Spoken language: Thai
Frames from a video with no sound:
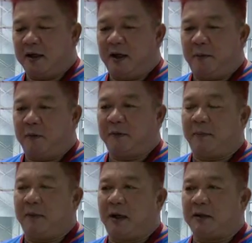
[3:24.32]
อนนี้ผม
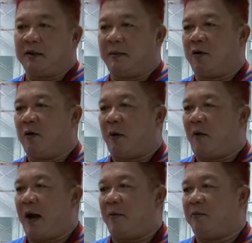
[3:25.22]
ทำเรื่องถึงสมาคม เพราะ
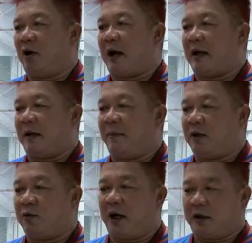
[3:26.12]
ว่าผมต้องการทำให้
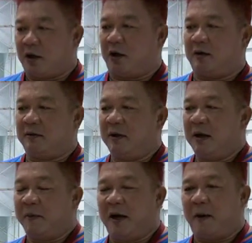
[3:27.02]
ถูกขั้นตอน
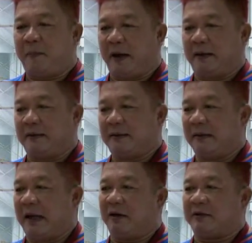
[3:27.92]
เพื่อเป็น
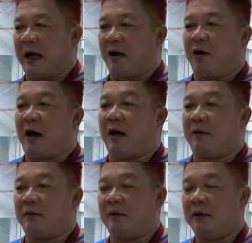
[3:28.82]
แนวทางของการ
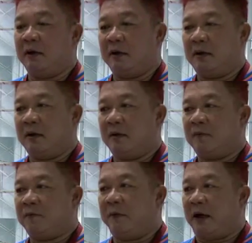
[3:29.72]

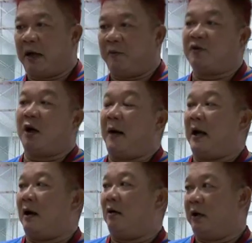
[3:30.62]
แนวทางฟุตซอลบ้าน
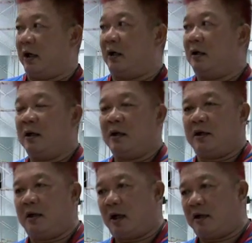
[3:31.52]
เราหนึ่ง
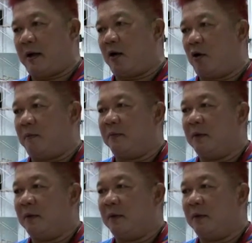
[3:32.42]
ยื่นเรื่องกัาสมาคม